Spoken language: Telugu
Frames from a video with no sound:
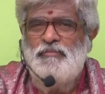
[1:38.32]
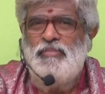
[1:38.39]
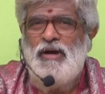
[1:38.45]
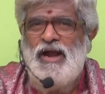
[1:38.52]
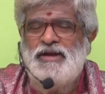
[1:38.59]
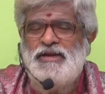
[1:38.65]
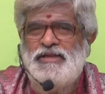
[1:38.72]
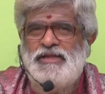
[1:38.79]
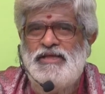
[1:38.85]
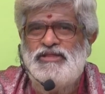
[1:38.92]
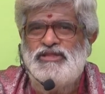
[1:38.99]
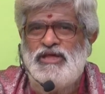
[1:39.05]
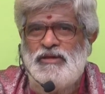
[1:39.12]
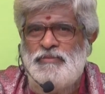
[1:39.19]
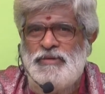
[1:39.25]
పాణిని
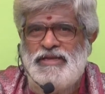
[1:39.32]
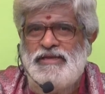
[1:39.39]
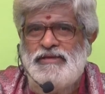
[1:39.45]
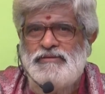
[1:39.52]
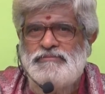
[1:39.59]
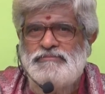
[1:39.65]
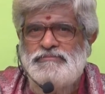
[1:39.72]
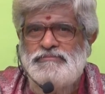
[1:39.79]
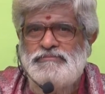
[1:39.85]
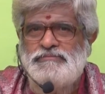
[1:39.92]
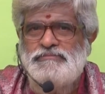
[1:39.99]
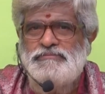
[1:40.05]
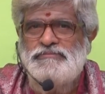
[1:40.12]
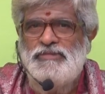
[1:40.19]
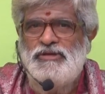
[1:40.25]
జైమిని
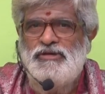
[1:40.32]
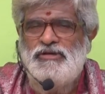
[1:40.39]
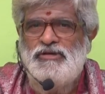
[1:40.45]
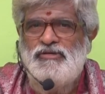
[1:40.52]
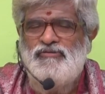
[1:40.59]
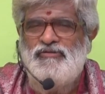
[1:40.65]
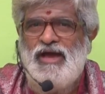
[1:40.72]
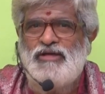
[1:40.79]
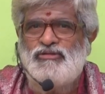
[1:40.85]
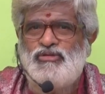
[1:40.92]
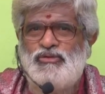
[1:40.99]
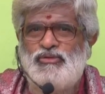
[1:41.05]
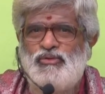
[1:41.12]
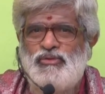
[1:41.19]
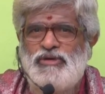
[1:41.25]

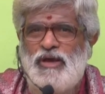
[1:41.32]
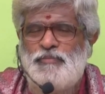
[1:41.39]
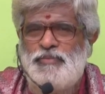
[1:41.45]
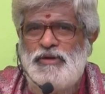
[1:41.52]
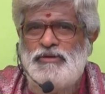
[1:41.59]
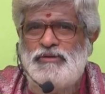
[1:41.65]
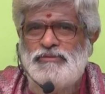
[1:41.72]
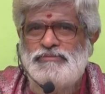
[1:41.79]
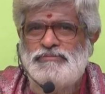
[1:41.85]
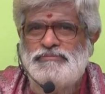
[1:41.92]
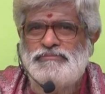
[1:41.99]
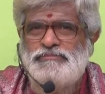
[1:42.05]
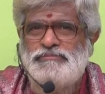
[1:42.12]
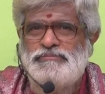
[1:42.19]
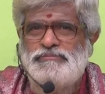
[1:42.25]
వ్యాసుడు కపిలుడు
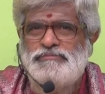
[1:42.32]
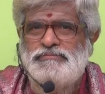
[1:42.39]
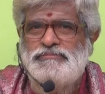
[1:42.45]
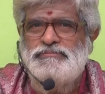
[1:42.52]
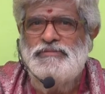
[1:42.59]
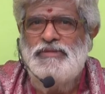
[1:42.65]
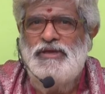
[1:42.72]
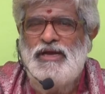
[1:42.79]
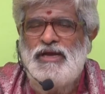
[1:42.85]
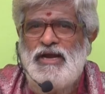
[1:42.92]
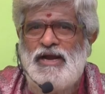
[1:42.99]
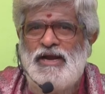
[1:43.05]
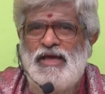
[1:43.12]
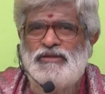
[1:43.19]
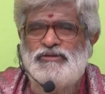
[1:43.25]

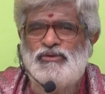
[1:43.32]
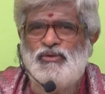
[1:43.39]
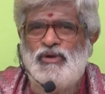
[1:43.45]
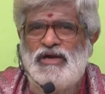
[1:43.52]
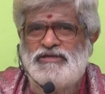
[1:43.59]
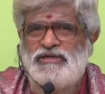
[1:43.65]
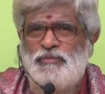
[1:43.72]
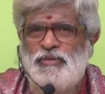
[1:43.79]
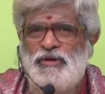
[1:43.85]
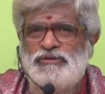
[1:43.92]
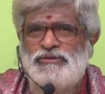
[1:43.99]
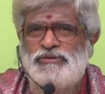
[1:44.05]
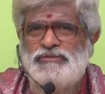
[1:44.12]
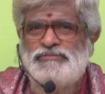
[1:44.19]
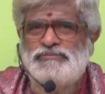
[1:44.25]
కణాదుడు
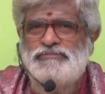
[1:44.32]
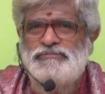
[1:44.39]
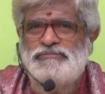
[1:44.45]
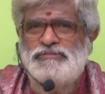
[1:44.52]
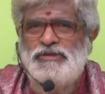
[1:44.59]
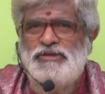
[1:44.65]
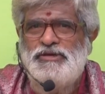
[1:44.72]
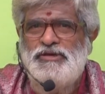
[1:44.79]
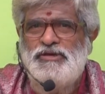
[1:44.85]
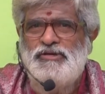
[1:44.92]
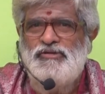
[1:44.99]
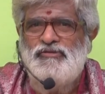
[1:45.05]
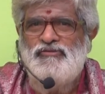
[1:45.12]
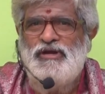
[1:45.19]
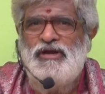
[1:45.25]
అక్షపాదుడు
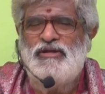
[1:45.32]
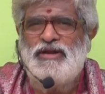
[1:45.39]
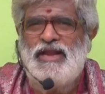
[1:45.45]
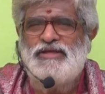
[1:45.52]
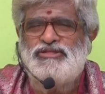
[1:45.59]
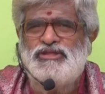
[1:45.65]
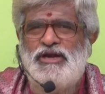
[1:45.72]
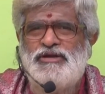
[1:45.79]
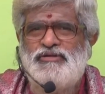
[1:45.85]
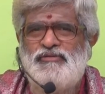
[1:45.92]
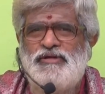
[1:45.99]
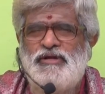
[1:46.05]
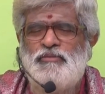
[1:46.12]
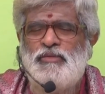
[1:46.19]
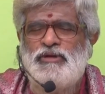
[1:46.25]
వీళ్ళు
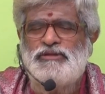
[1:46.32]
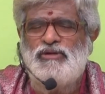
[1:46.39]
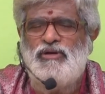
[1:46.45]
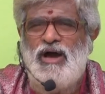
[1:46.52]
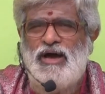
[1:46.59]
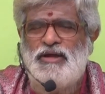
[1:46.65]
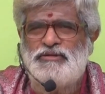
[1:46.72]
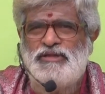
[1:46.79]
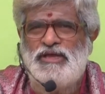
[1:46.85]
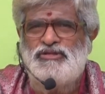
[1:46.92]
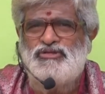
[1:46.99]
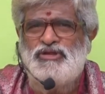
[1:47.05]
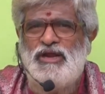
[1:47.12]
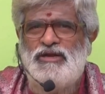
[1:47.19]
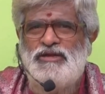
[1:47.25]
రాసినటువంటి మొత్తం ఆరు
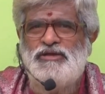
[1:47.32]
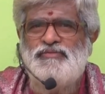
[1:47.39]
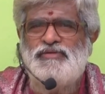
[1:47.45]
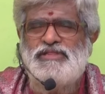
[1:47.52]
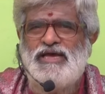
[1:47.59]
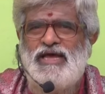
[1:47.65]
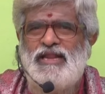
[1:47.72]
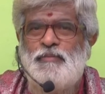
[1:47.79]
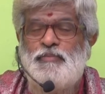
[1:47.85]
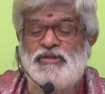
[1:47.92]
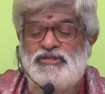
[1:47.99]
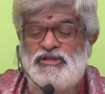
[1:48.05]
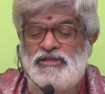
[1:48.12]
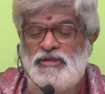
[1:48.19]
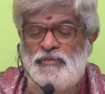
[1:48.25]
దర్శనాలు ఇవి చాలా
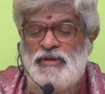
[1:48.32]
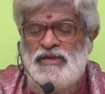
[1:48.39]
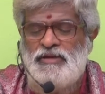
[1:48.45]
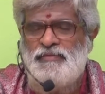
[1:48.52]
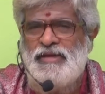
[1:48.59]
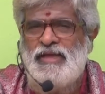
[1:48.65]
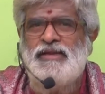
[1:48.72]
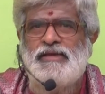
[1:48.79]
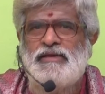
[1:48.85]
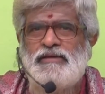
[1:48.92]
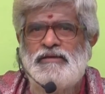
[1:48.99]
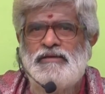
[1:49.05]
ప్రసిద్ధమైనవి అని